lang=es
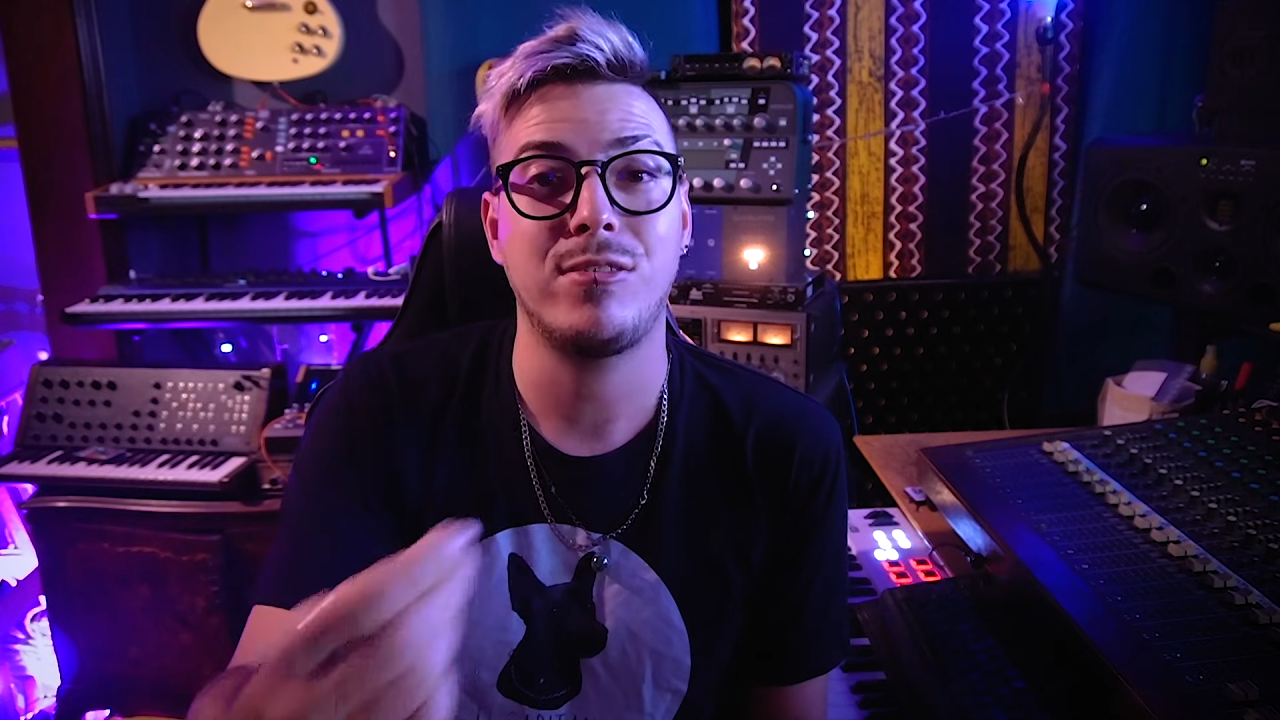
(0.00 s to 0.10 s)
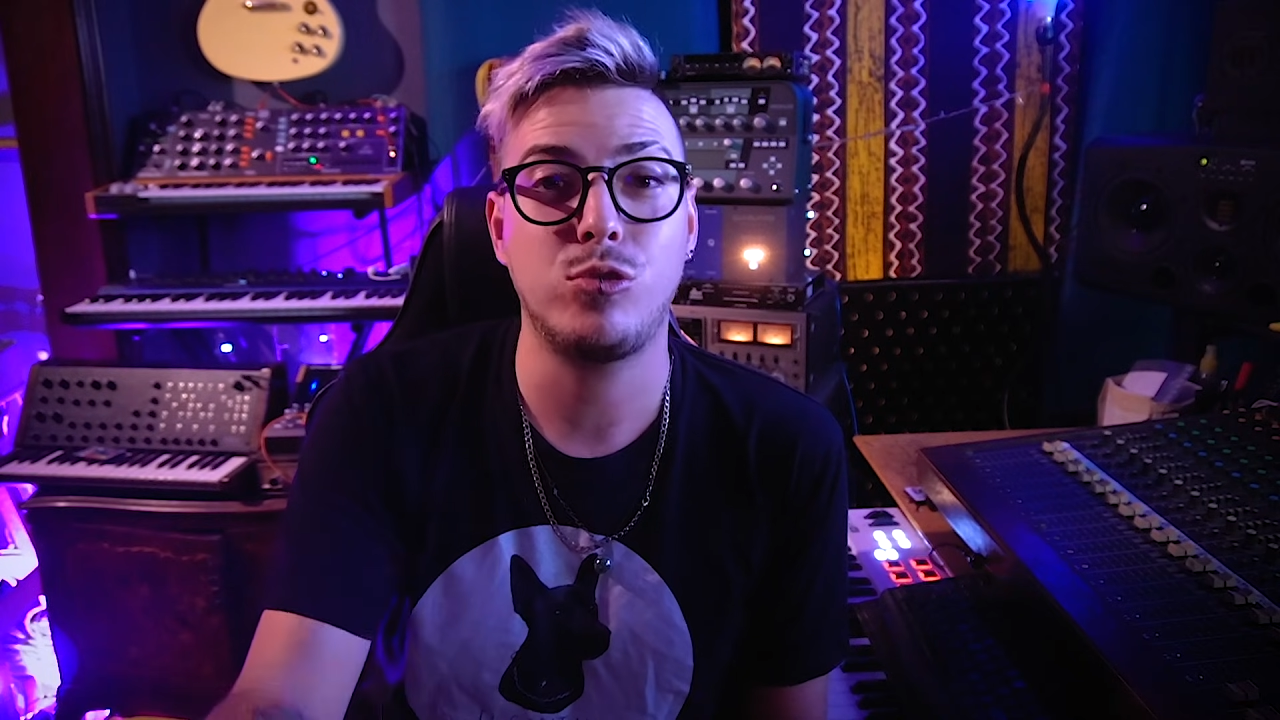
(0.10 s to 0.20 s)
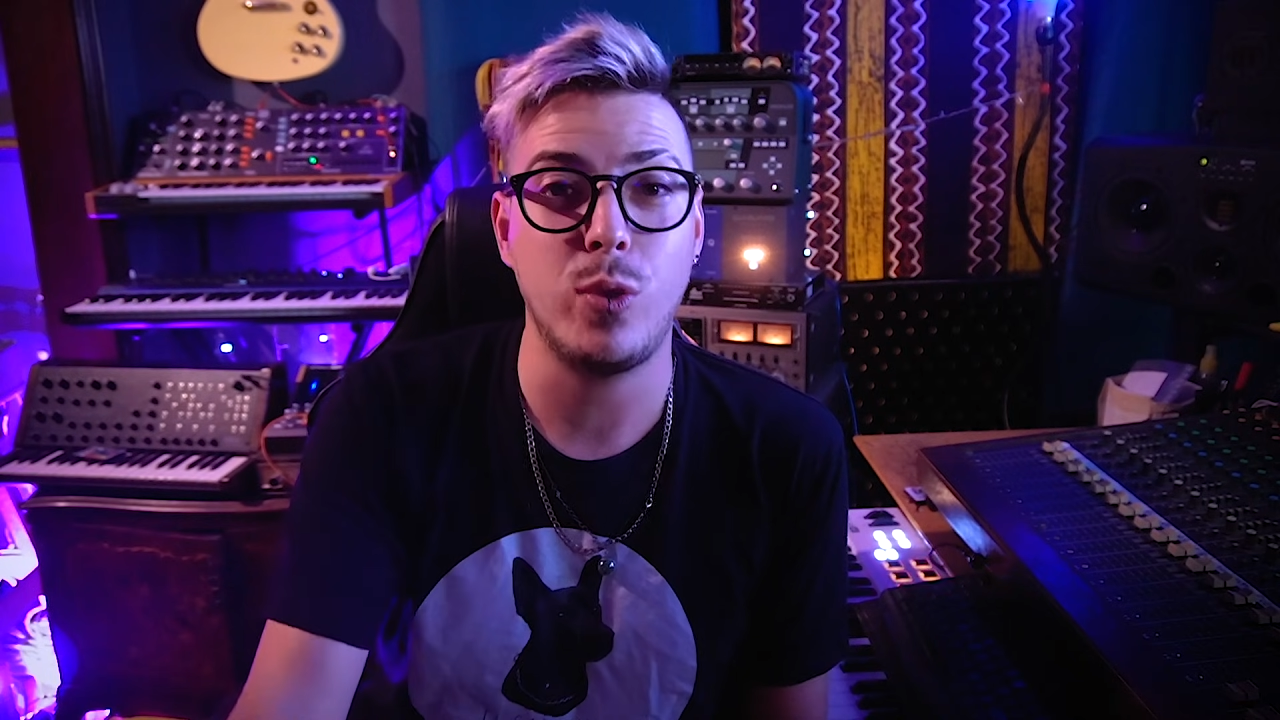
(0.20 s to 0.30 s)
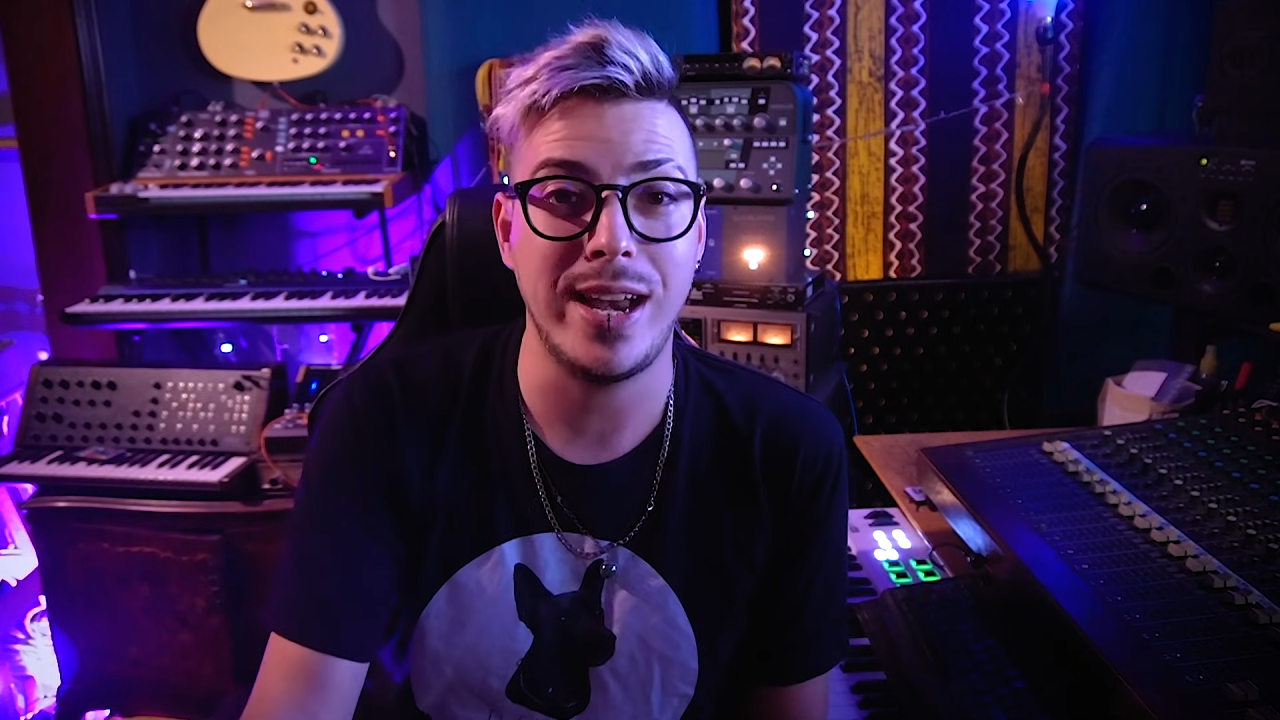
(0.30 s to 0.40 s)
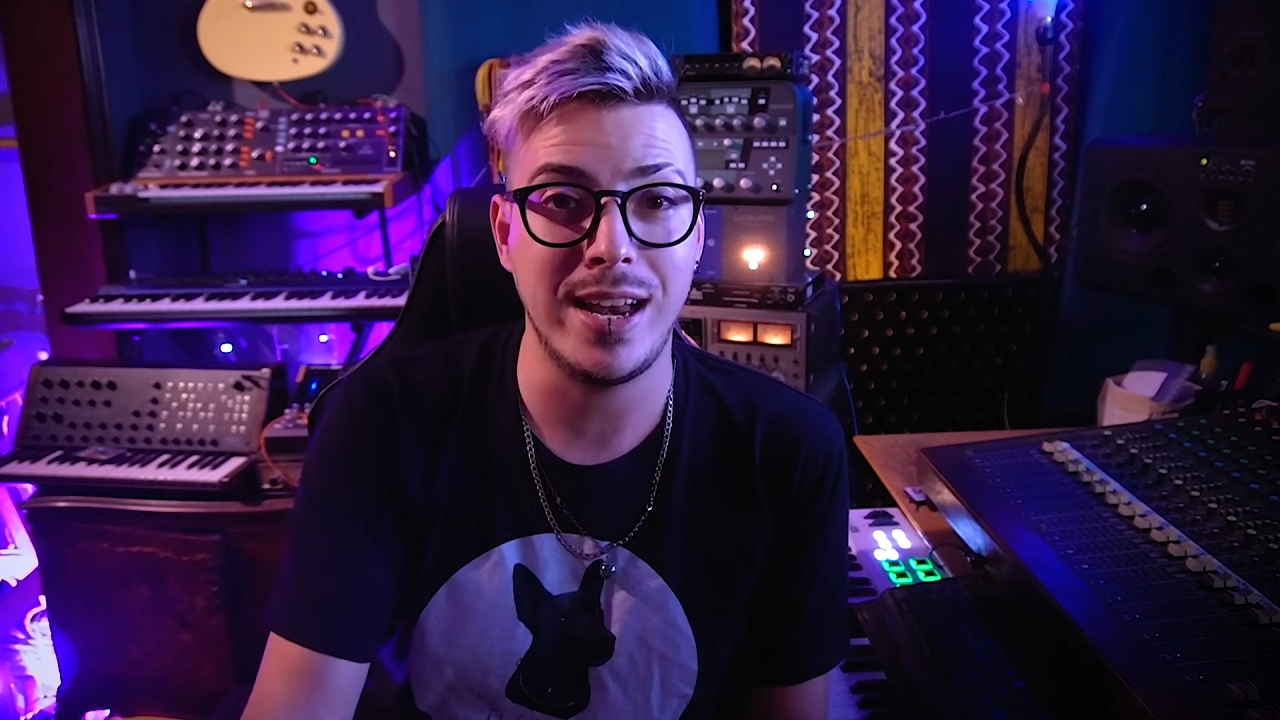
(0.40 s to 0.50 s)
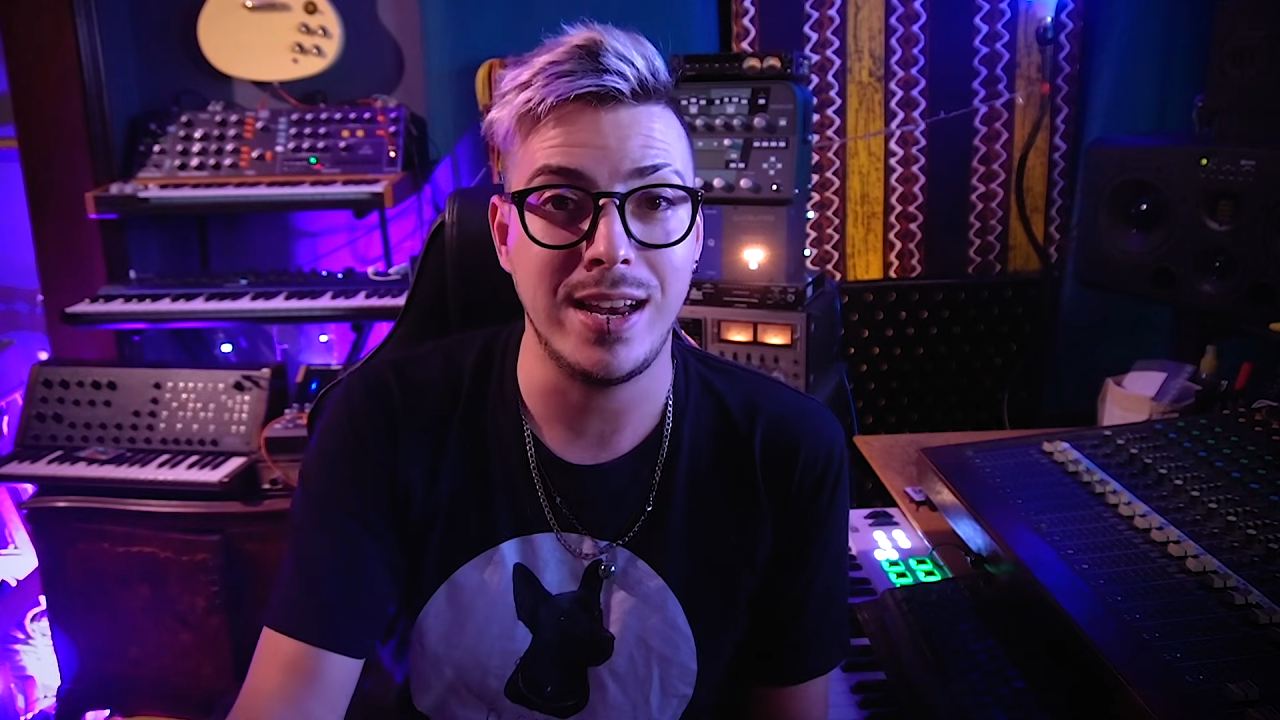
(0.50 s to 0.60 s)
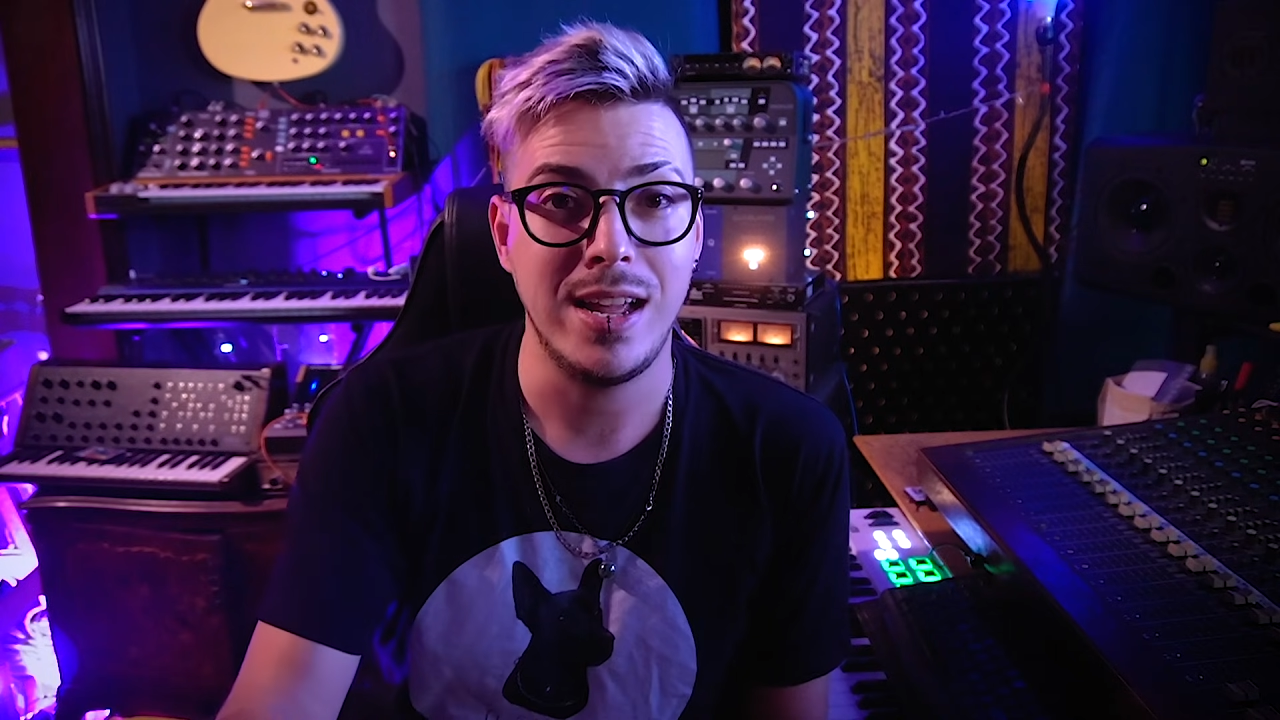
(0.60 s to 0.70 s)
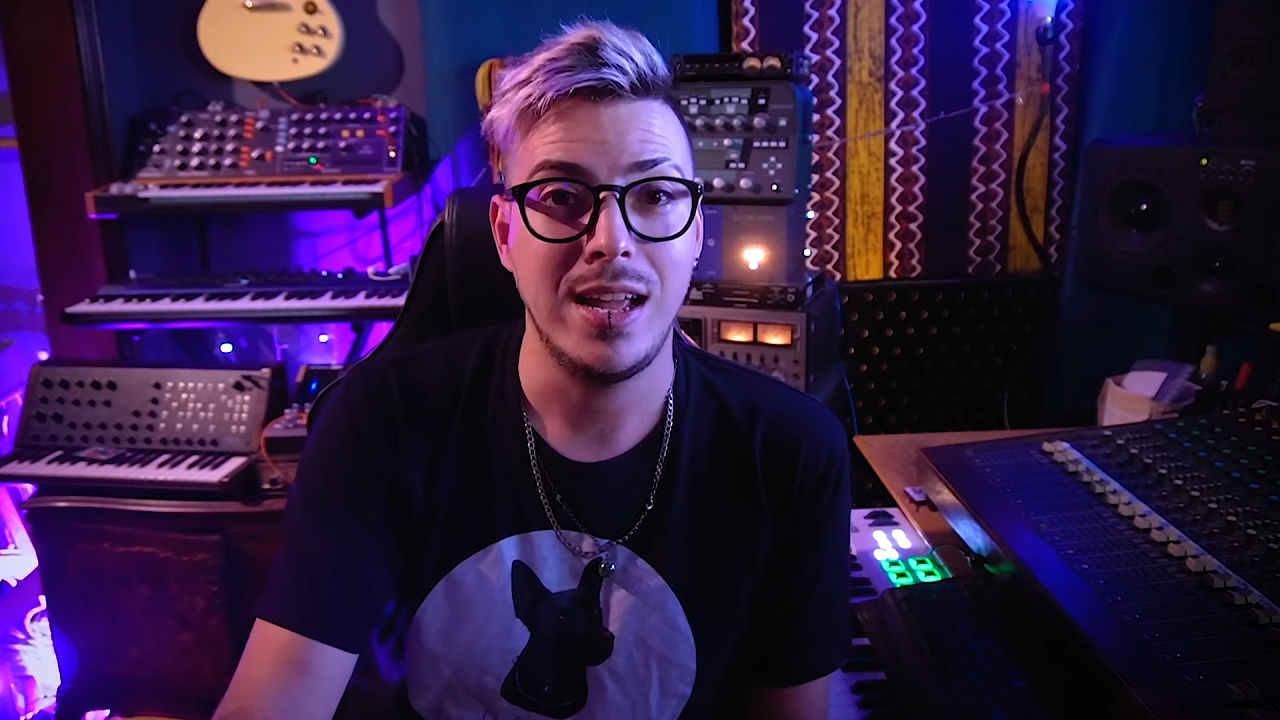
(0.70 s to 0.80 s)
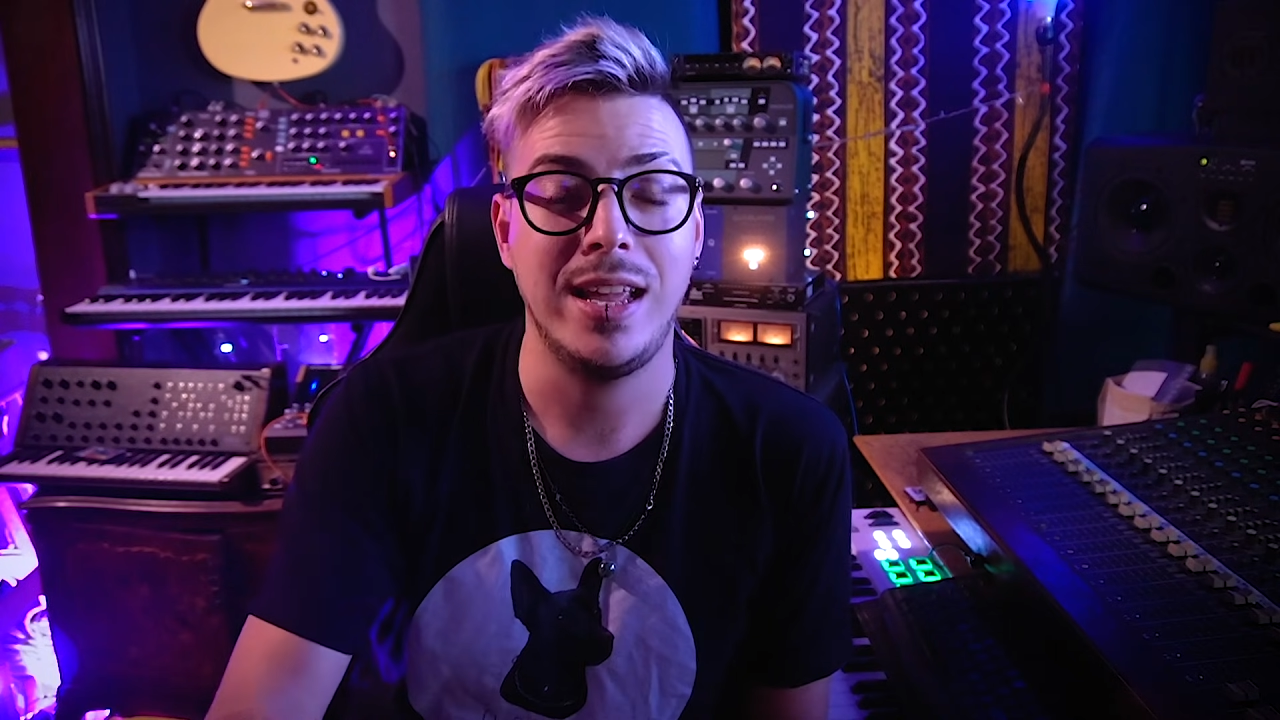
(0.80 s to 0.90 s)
suenen